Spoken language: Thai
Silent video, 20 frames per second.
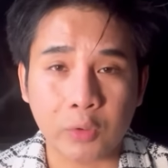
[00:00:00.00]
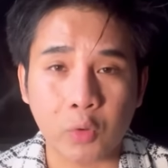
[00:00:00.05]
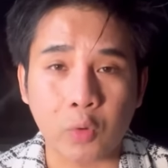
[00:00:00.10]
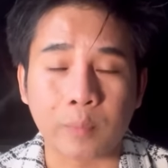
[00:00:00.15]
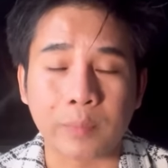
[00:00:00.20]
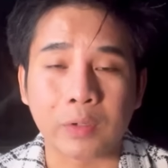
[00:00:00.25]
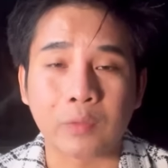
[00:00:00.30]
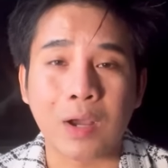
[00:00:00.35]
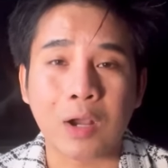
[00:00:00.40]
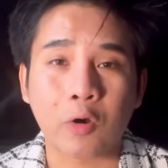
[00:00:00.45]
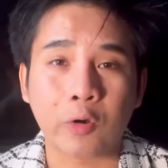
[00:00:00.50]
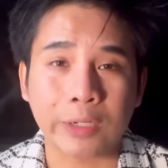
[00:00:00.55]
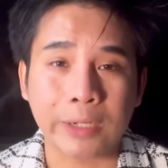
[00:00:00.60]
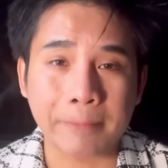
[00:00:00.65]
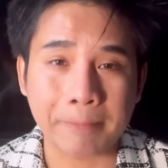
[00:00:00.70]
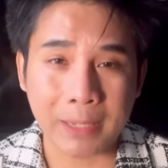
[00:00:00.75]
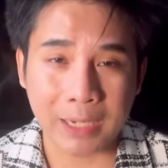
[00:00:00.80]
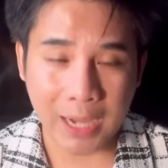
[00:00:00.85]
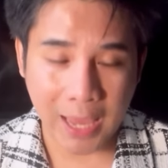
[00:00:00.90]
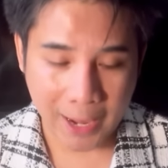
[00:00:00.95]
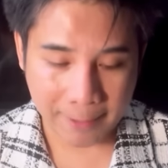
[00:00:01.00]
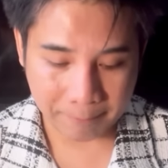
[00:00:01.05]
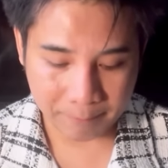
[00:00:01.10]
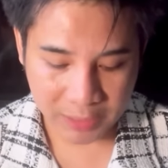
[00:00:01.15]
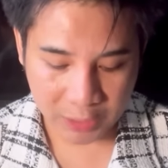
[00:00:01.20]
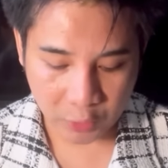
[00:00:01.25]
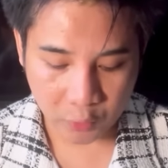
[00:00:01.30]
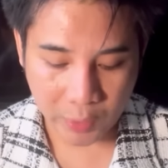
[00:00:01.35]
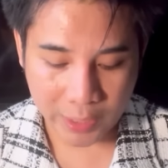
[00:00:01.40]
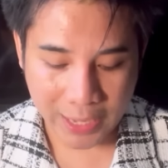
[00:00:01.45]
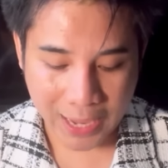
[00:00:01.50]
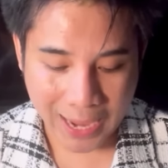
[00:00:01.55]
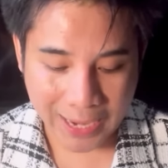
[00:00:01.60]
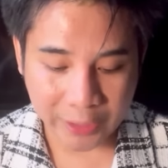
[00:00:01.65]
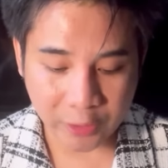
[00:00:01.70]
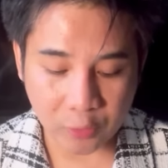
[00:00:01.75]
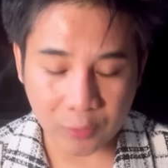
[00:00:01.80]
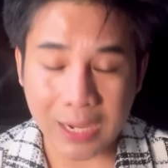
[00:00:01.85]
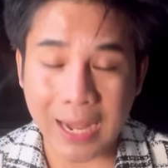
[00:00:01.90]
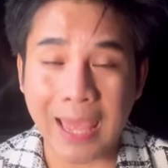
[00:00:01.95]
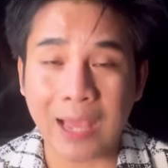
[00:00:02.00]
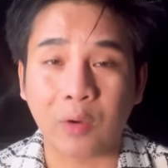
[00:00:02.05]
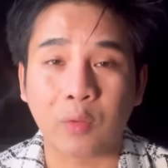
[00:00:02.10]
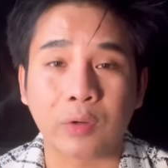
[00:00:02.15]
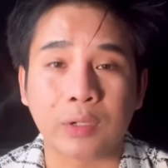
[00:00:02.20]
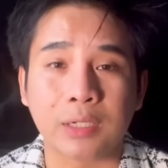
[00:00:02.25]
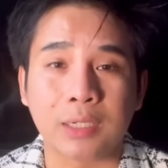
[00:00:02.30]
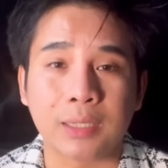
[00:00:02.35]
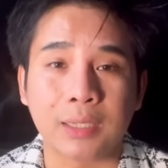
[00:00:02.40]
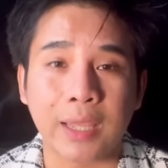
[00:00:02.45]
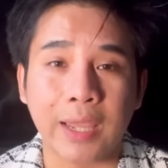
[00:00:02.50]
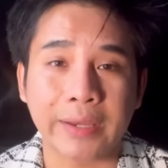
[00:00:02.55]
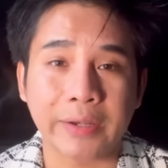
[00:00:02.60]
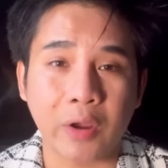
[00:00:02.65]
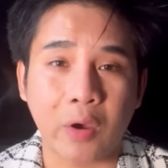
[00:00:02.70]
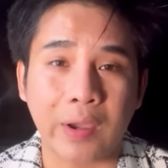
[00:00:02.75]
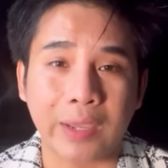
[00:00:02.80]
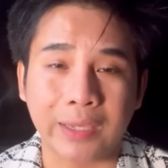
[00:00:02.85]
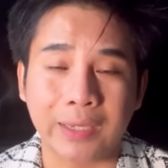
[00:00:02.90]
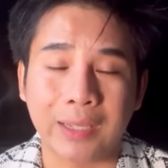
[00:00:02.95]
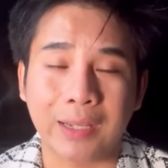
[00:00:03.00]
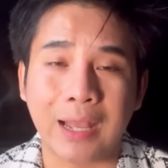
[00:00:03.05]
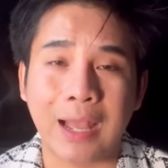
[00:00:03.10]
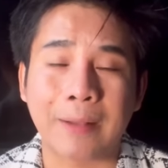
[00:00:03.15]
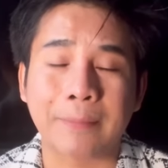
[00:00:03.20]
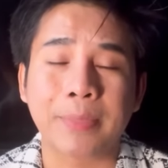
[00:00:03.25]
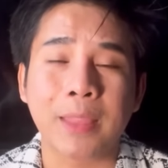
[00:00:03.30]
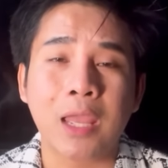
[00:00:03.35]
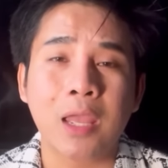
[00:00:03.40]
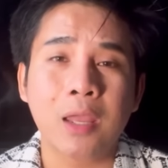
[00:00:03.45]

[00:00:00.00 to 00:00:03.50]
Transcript: กลุ่มหรือว่าคนที่เป็นแอดมินด้วยให้ดูแลคนนี้ให้หน่อยนะครับ